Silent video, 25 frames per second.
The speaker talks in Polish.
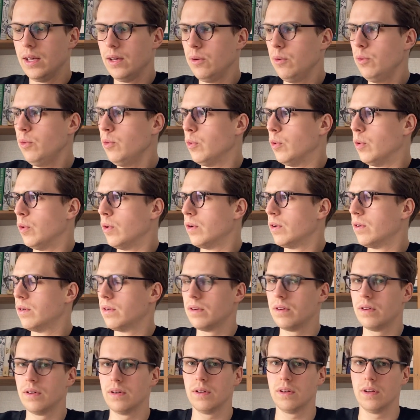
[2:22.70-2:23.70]
U.
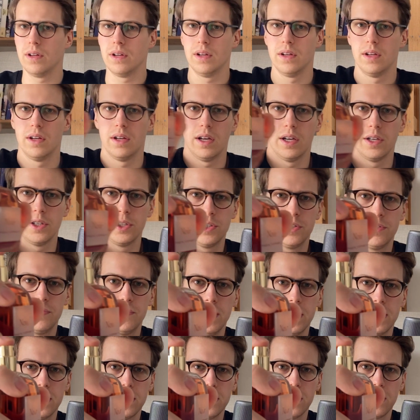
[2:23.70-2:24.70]

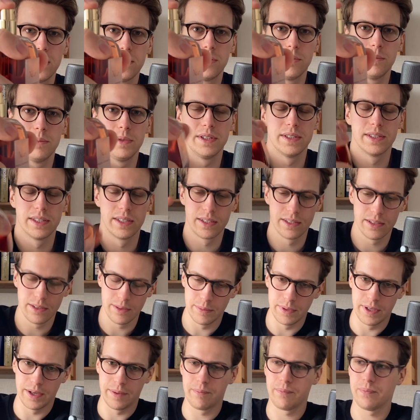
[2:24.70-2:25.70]
Świetny atomizer,
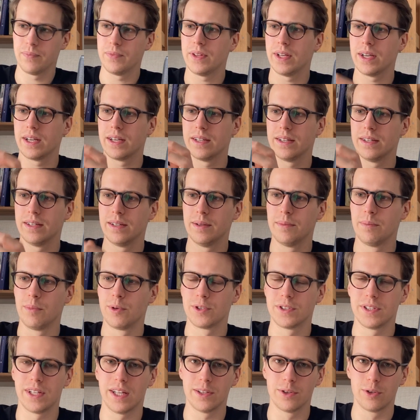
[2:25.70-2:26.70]
dobra. Tak y,
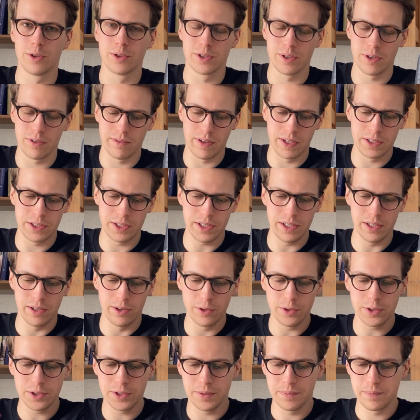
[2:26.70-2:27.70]
można dozować
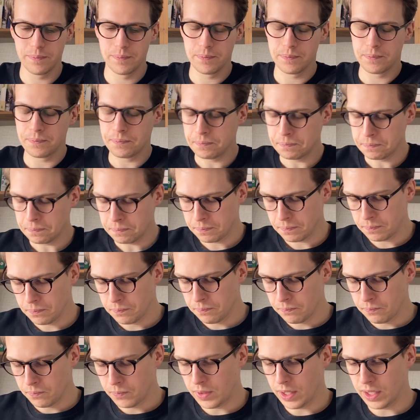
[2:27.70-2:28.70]
ilość.
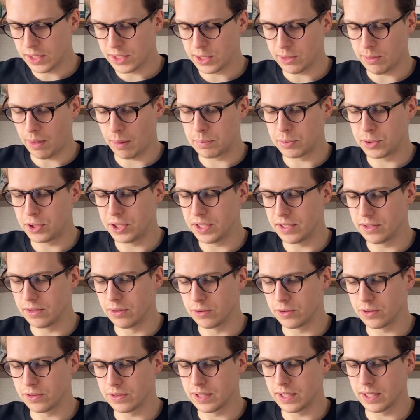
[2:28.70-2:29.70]
Nie trzeba
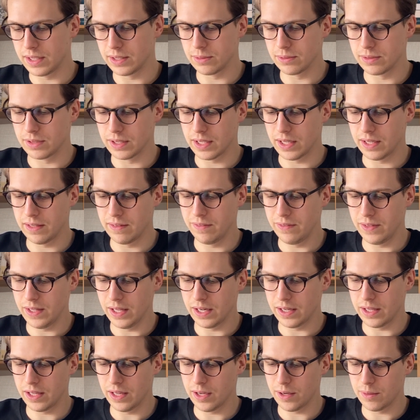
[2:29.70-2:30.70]
psiknąć od razu takiej
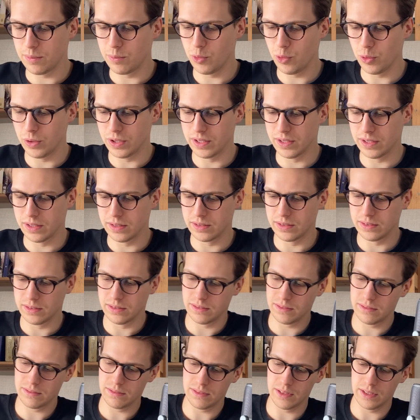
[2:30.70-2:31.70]
wielkiej chmury ani,
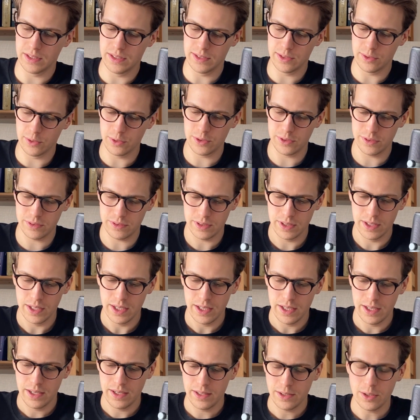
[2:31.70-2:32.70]
ani coś.
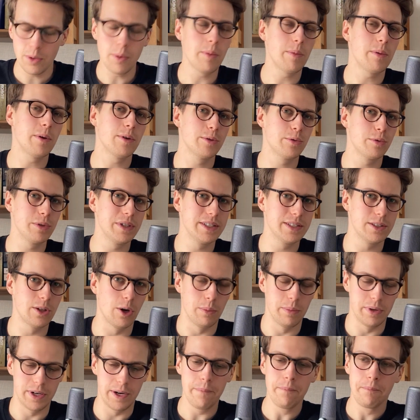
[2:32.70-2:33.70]
No po prostu jest
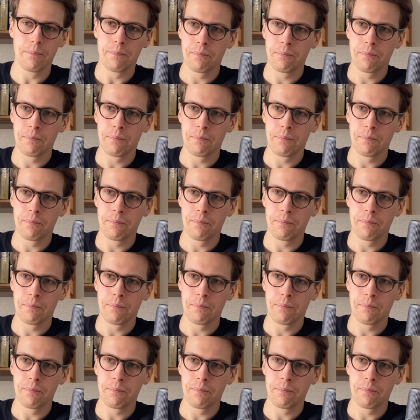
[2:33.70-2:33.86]
dobry.